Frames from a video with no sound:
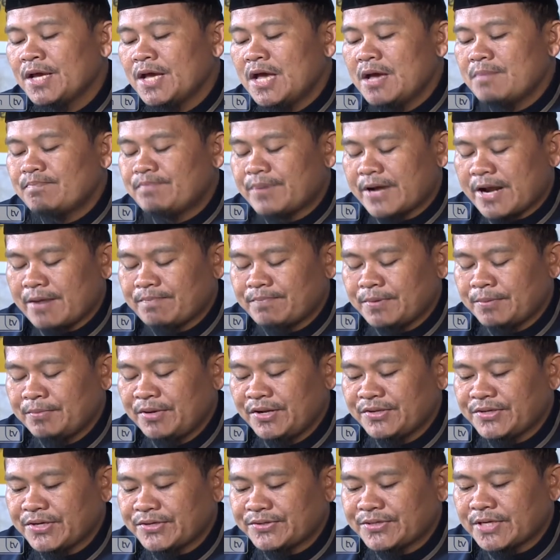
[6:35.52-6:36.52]
Para
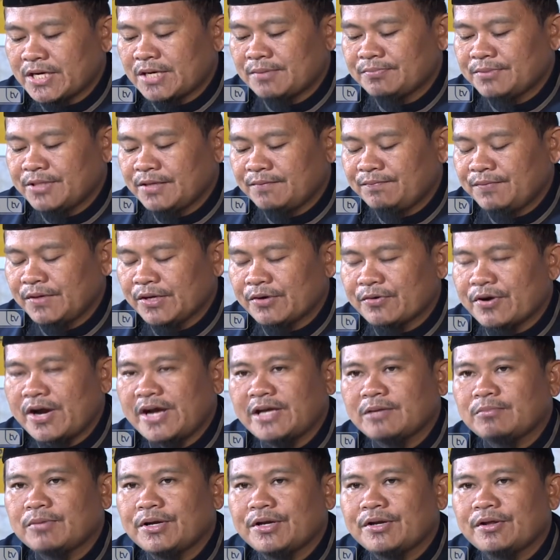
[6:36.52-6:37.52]
pemirsa Salam TV
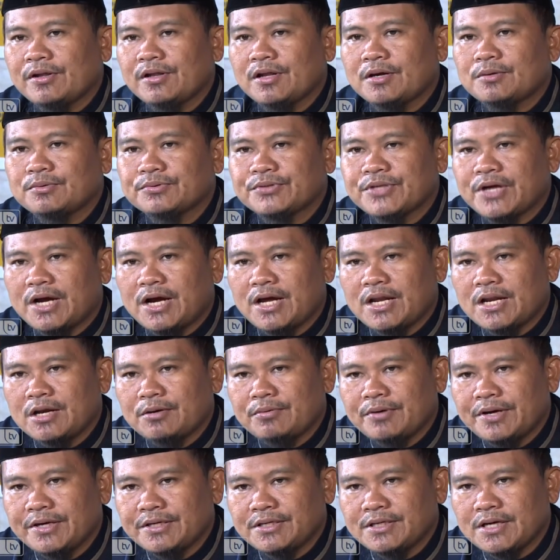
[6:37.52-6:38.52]
rahimani Allah taala
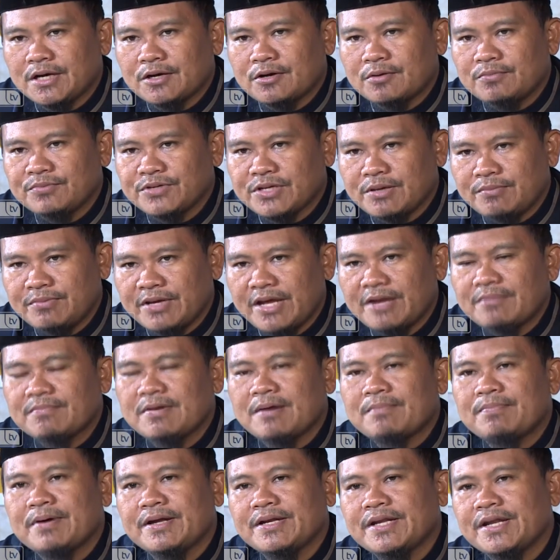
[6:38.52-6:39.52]
wa iyakum jami'an
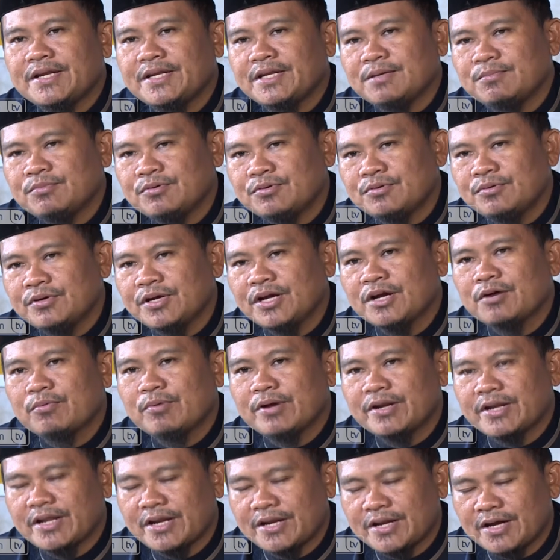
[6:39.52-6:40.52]
Bapak dan Ibu,
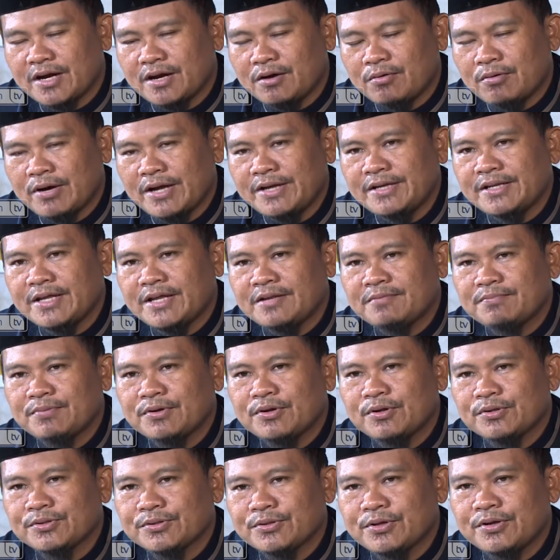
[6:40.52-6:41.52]
ikhwan dan akhwat dan
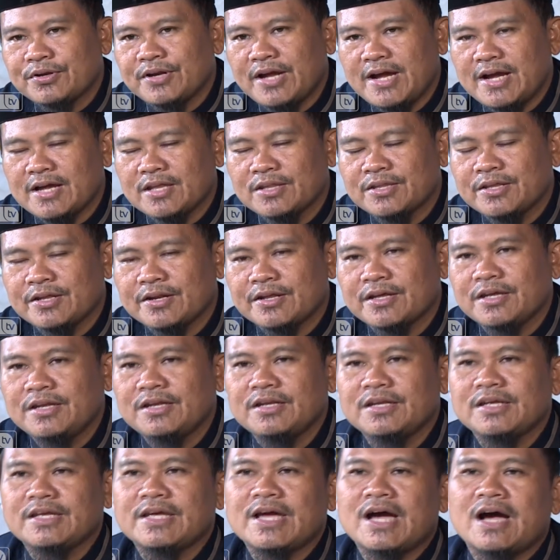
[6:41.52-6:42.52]
penonton
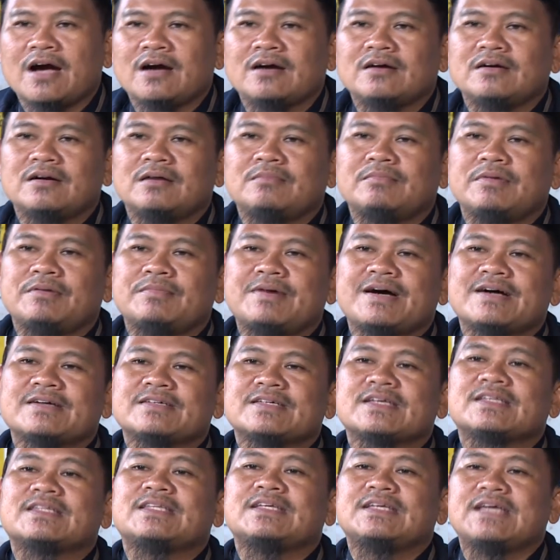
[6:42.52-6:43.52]
hadirin yang memang
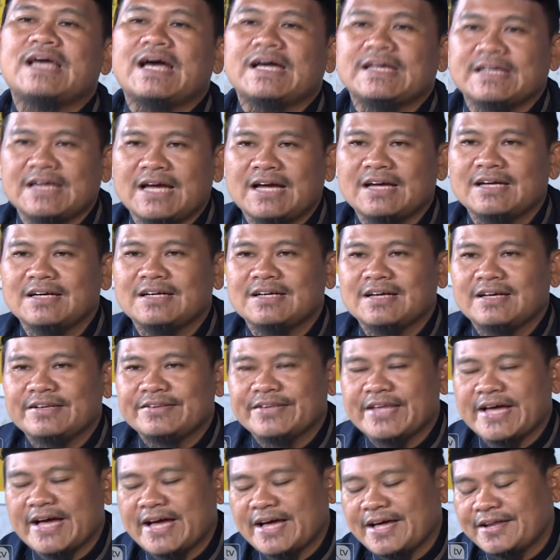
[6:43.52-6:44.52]
setia ya
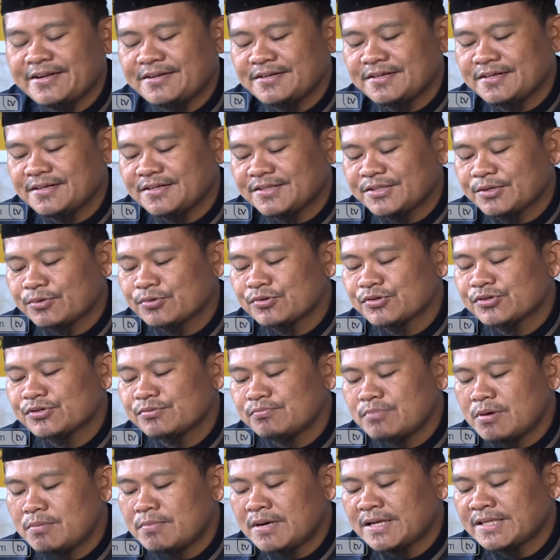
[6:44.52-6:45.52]
dan terus
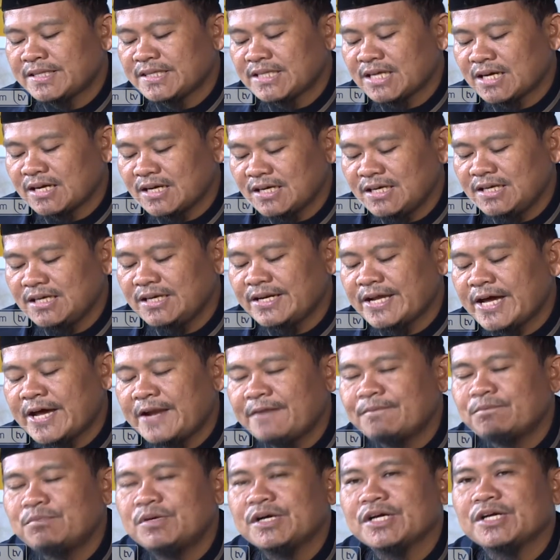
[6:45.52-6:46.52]
memantengi
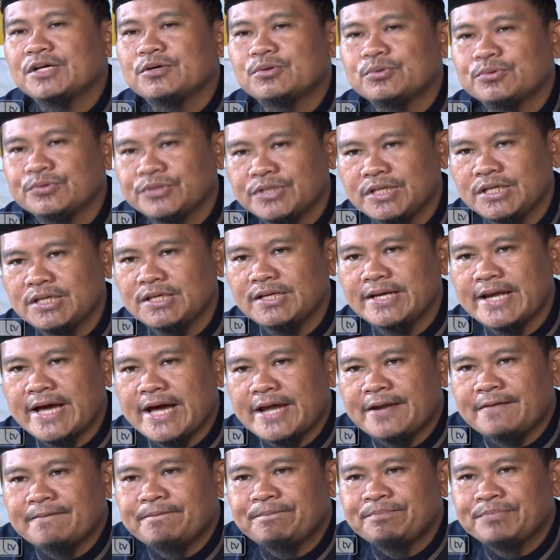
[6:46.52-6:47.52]
dan mengikuti
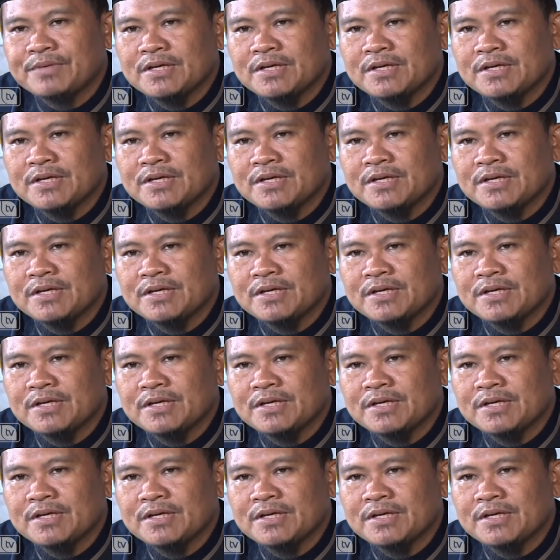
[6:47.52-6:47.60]
dan